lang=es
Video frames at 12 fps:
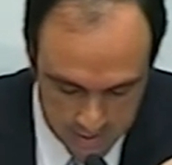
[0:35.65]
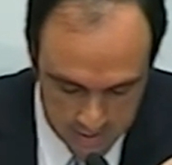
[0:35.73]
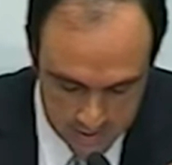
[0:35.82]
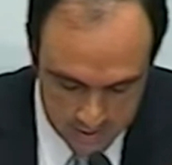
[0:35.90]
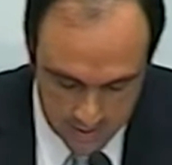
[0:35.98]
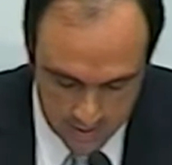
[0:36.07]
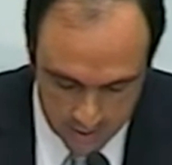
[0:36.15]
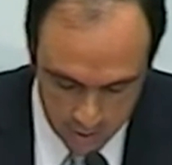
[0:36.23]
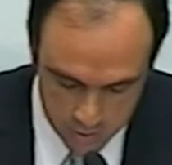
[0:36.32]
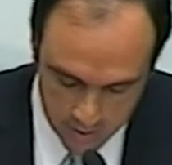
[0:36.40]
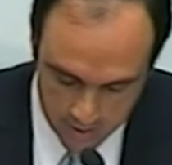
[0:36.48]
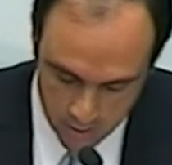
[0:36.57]
a los terrenos
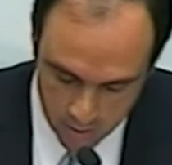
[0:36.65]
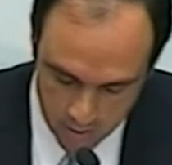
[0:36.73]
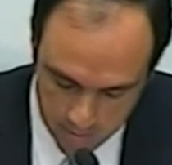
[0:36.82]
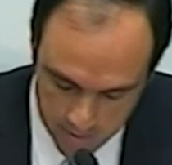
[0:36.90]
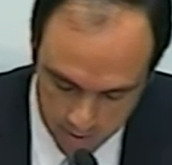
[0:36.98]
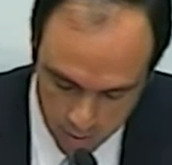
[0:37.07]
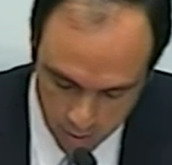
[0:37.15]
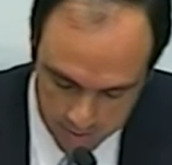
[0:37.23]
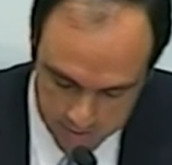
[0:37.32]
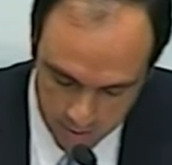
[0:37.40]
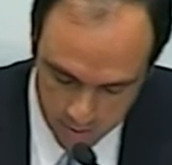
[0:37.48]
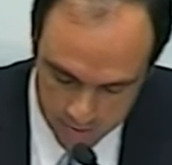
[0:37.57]
del viejo relleno
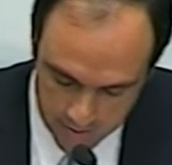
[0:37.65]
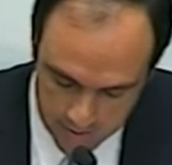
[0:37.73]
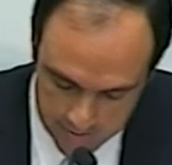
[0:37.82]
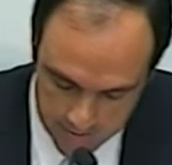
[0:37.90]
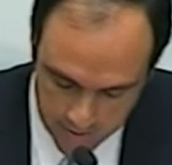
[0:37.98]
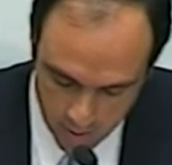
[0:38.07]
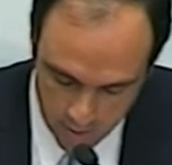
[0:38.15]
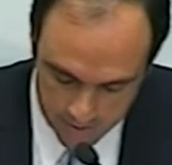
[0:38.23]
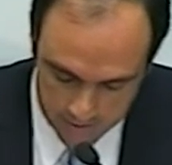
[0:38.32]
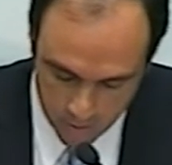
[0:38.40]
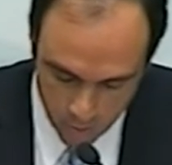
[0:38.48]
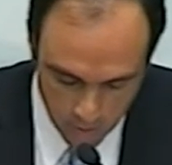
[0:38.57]
sanitario en
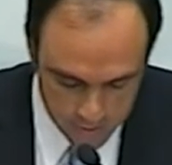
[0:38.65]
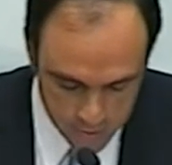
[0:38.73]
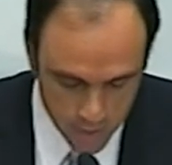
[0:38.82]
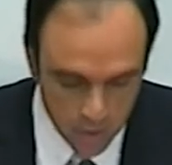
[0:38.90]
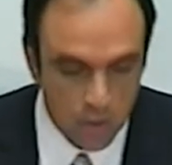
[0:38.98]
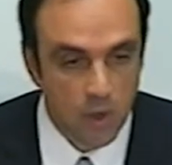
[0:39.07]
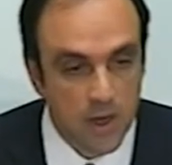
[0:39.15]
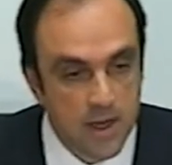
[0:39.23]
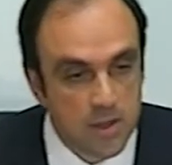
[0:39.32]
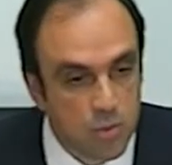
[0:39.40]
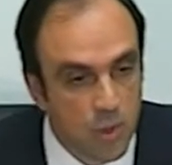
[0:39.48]
articulación con el actual